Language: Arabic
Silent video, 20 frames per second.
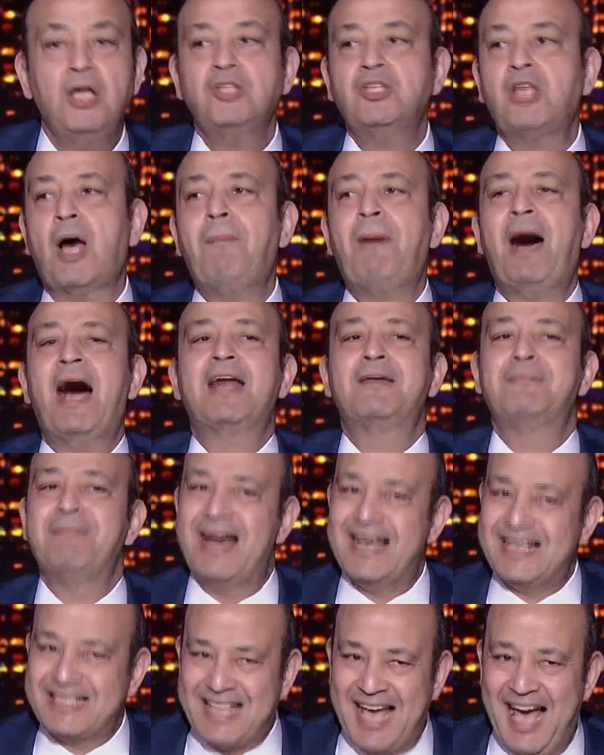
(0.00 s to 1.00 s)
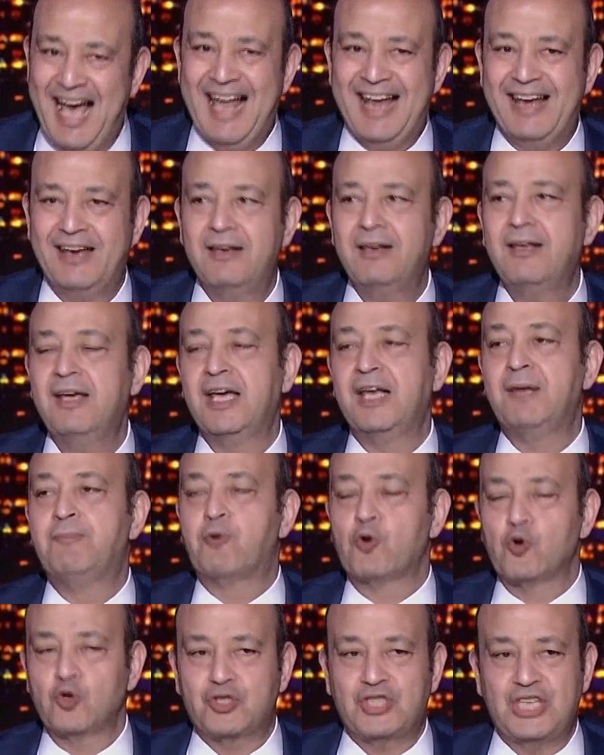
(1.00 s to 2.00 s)
طبعا ما زال
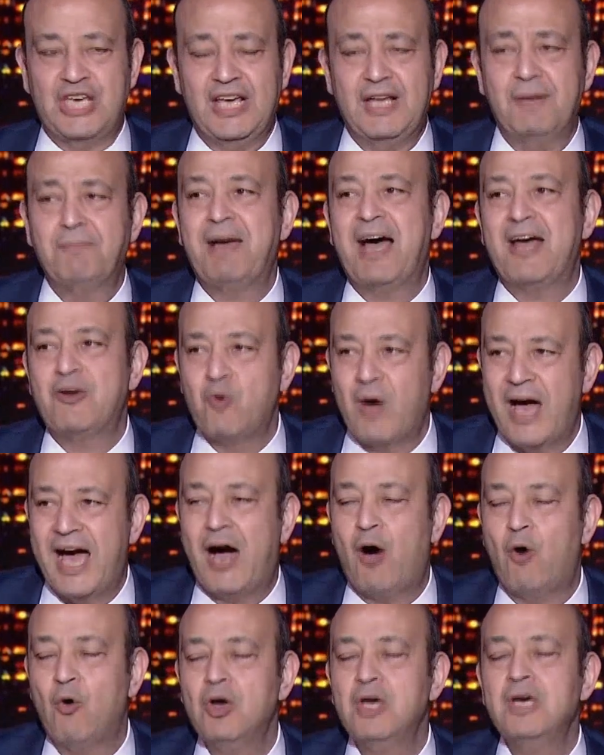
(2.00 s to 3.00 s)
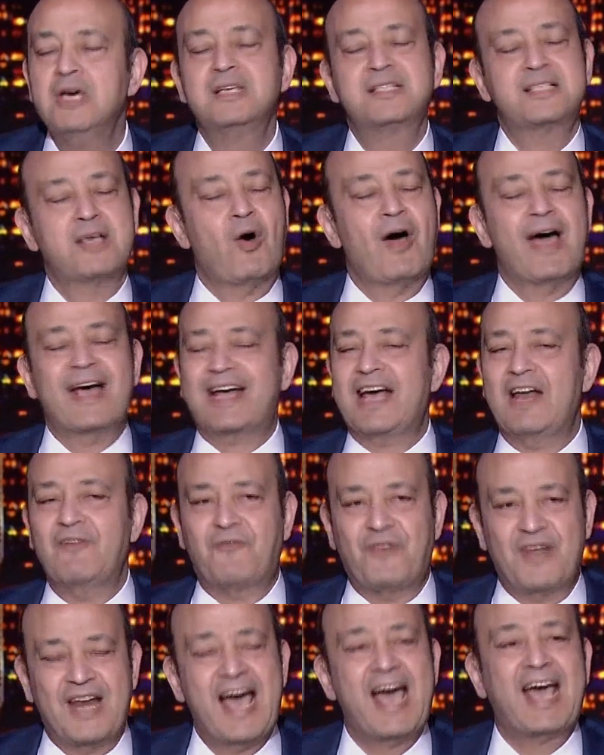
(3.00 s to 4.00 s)
البروتين بانواعه سواء كان
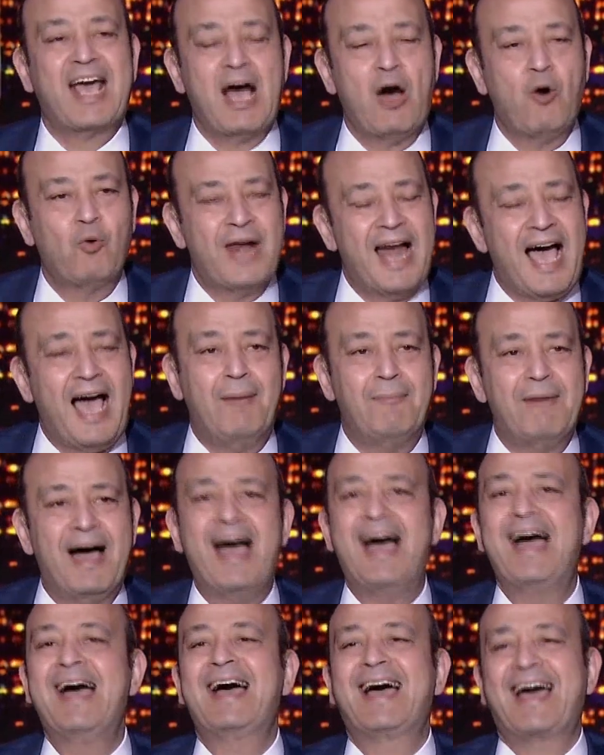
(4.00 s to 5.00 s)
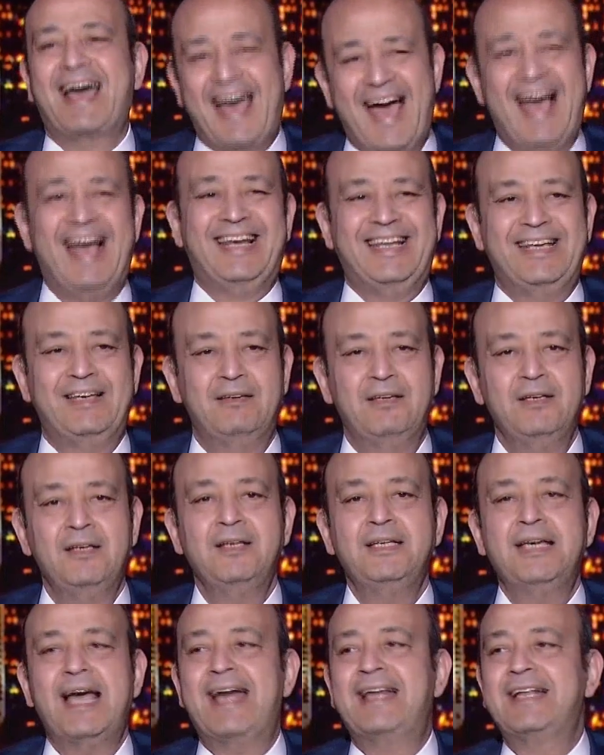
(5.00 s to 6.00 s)
فراخ او لحمه غالي
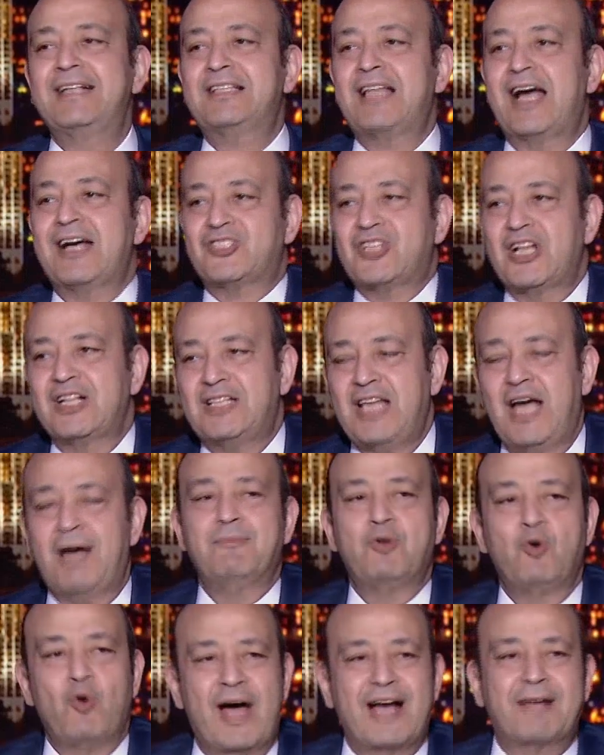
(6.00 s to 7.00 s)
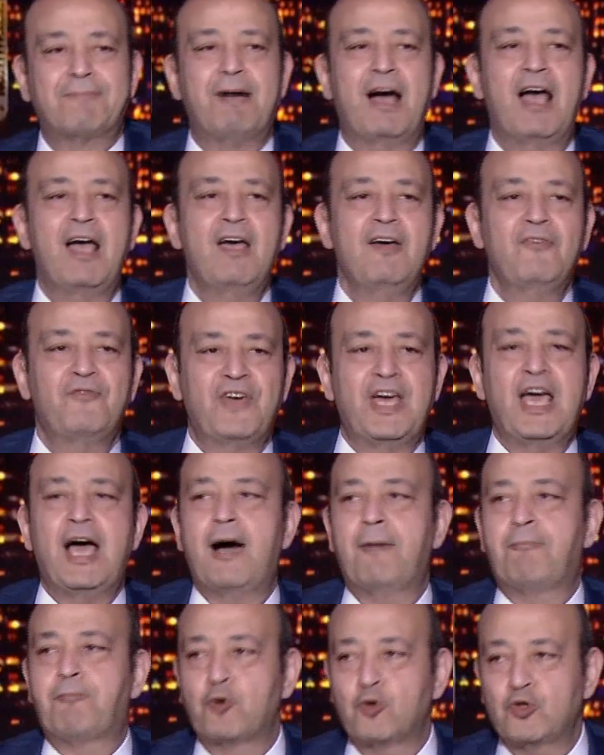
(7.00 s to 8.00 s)
يعني انت عشان تعمل وجبه
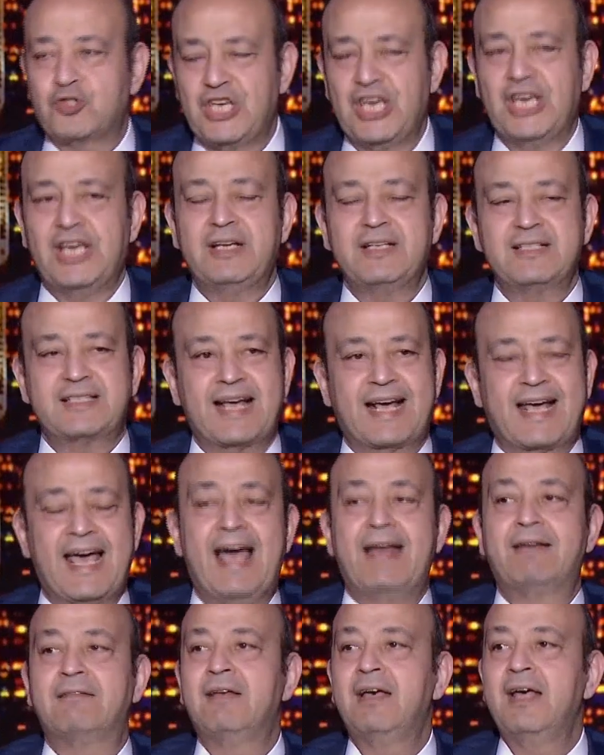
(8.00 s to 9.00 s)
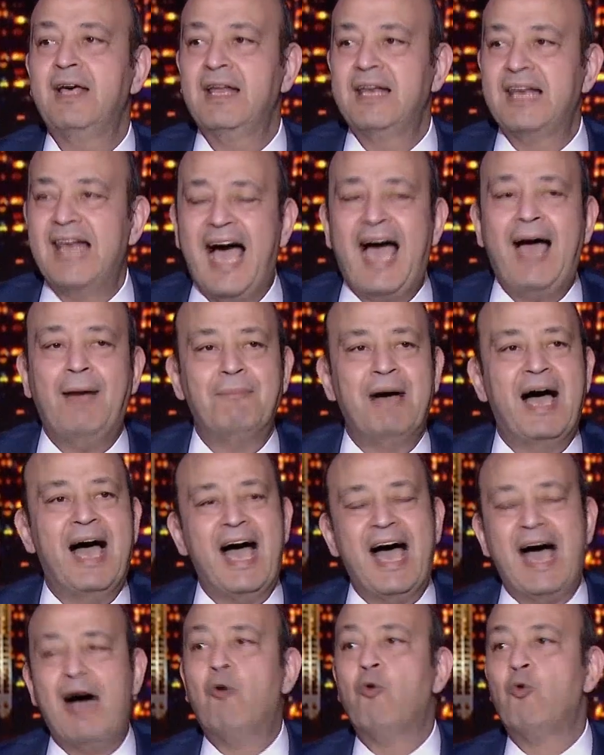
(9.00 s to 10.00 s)
فيها بروتين اذا كان لحمه
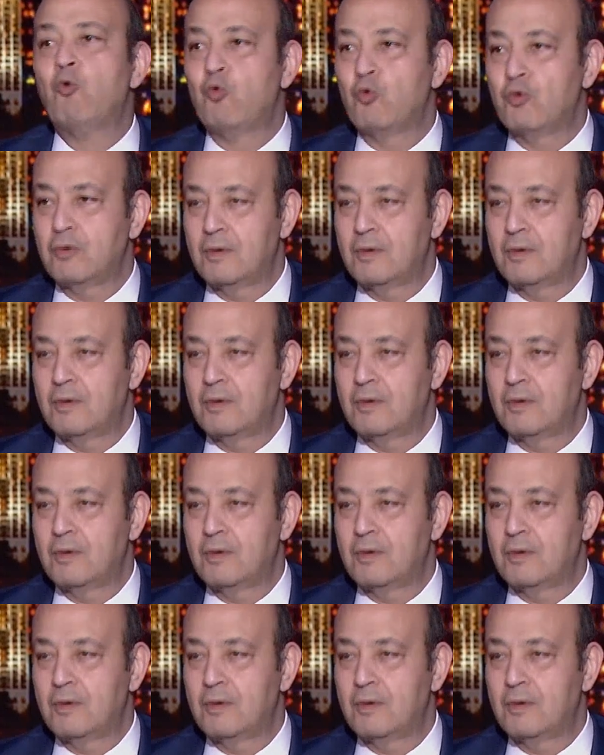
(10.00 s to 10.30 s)
او